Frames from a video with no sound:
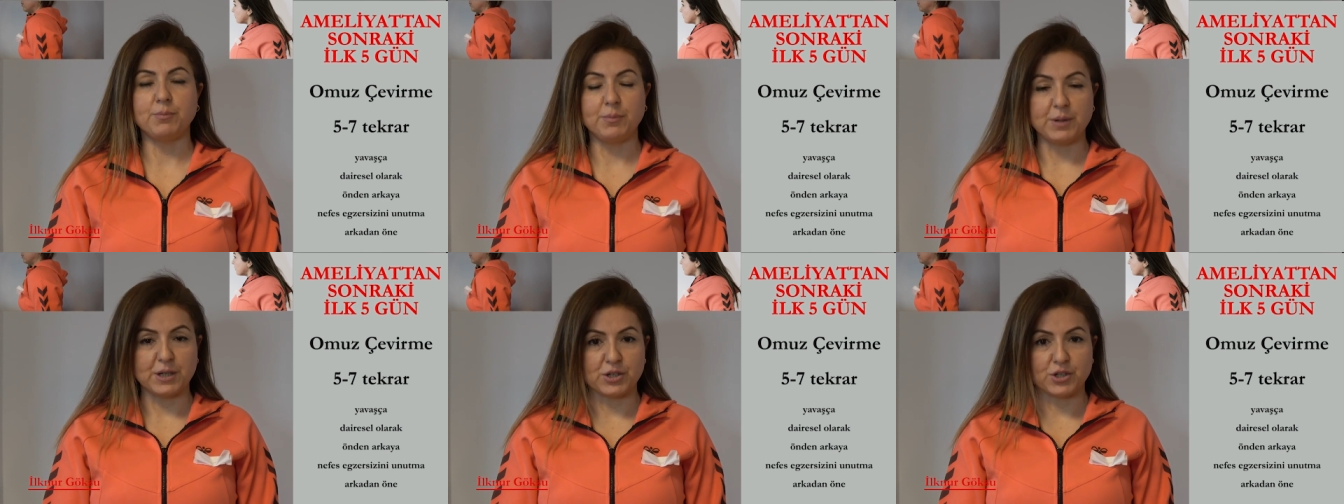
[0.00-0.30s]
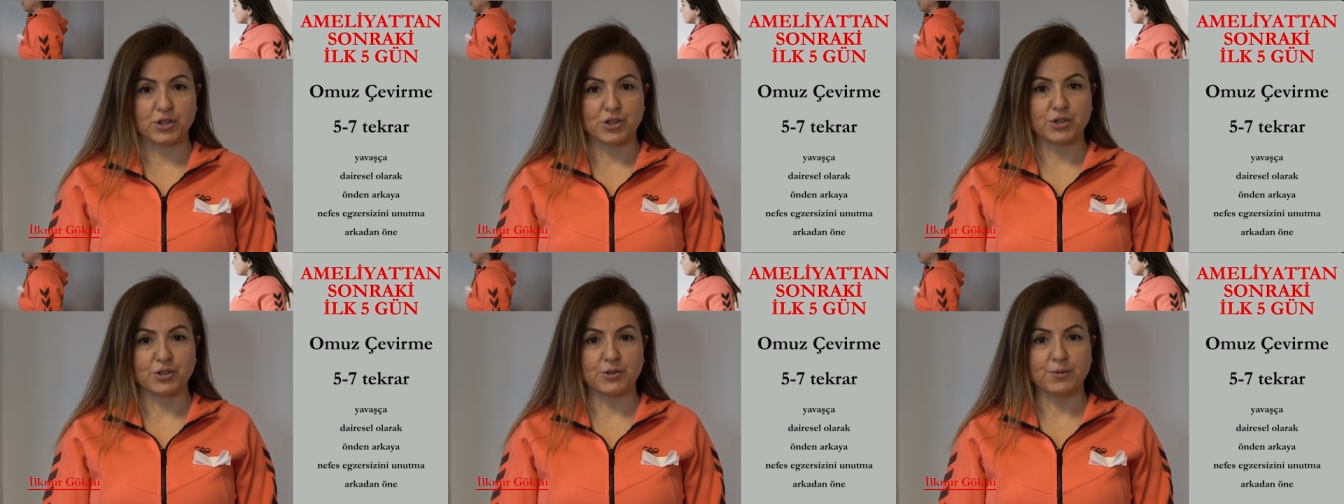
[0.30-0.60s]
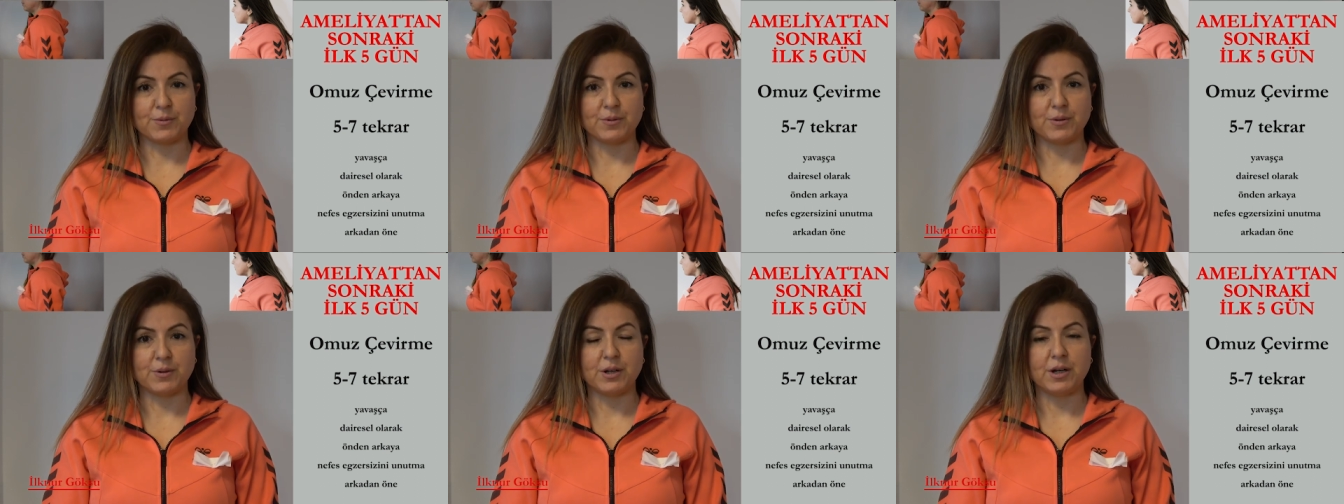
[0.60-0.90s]
5.
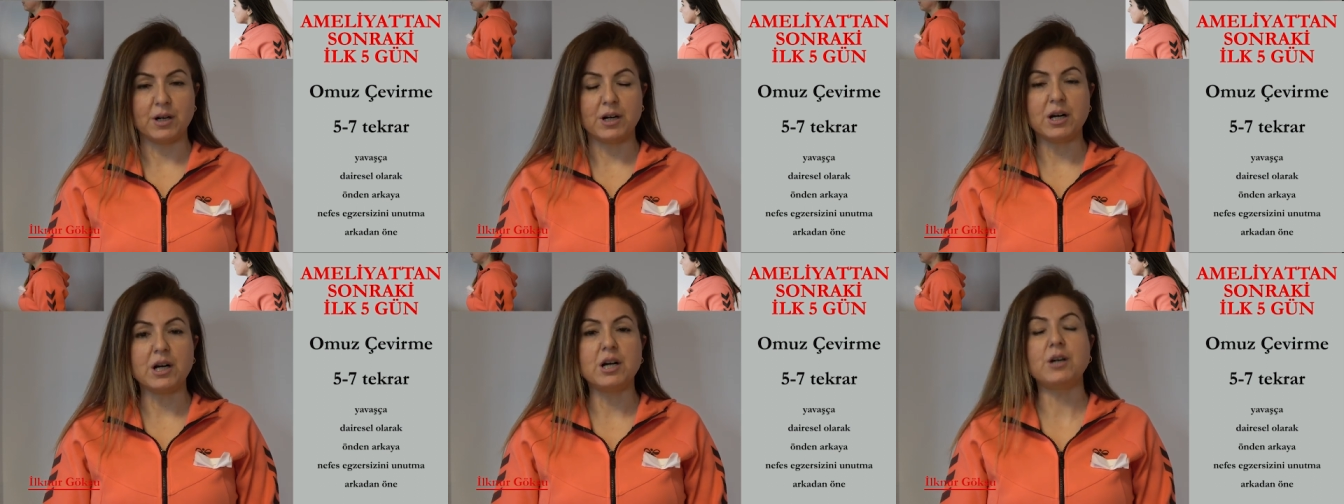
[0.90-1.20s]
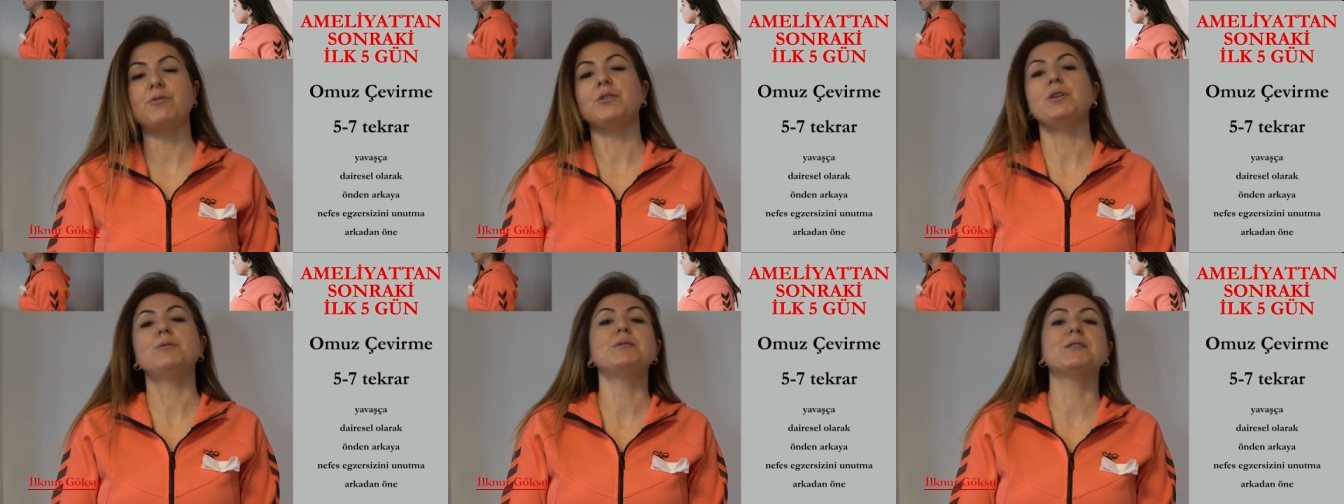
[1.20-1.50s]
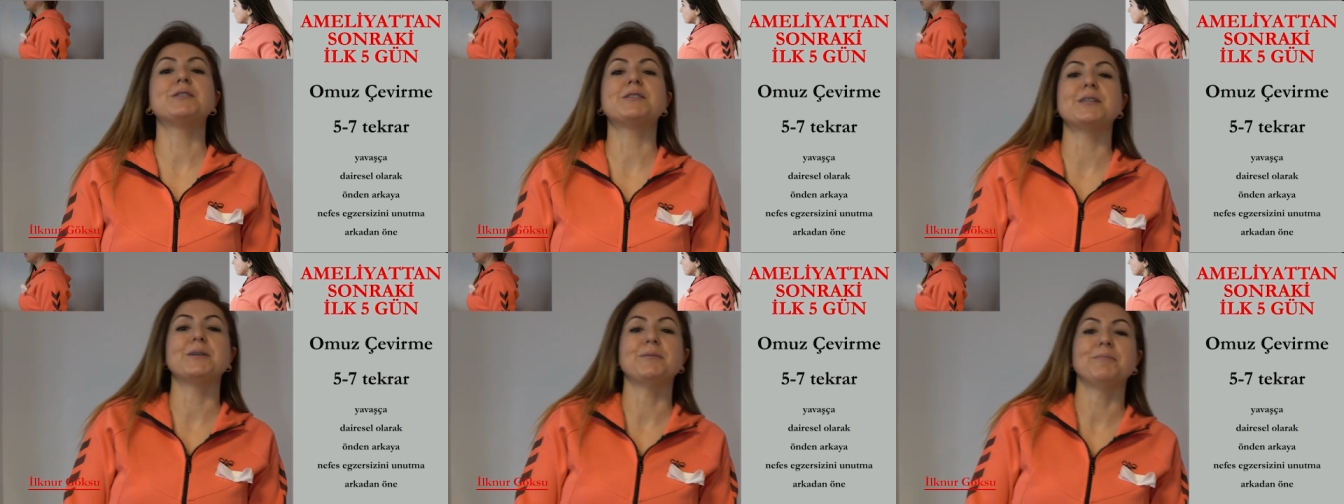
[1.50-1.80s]
Aferin
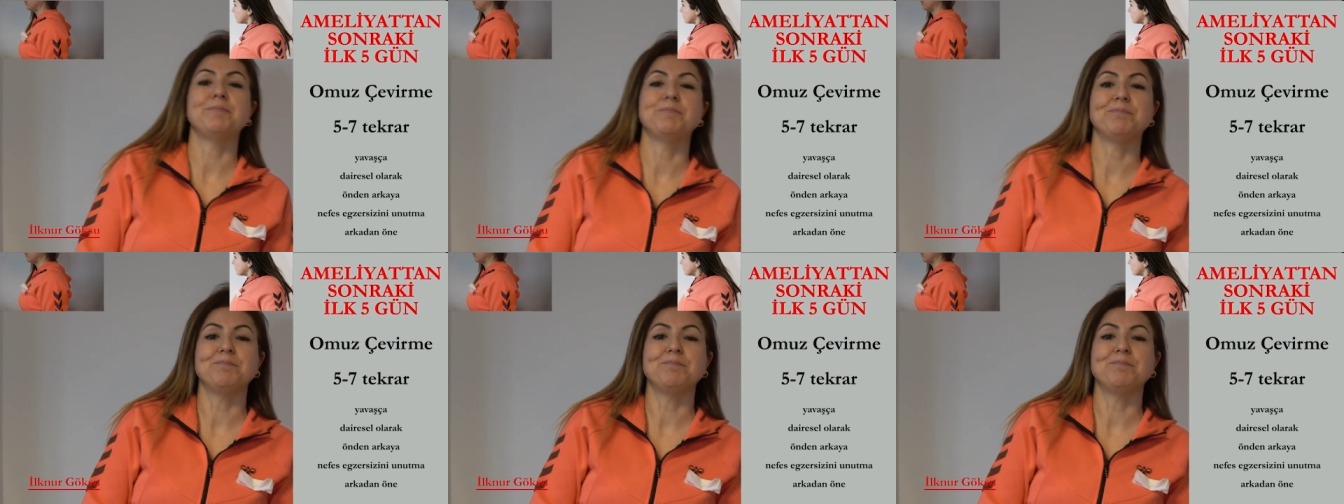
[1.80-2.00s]
size.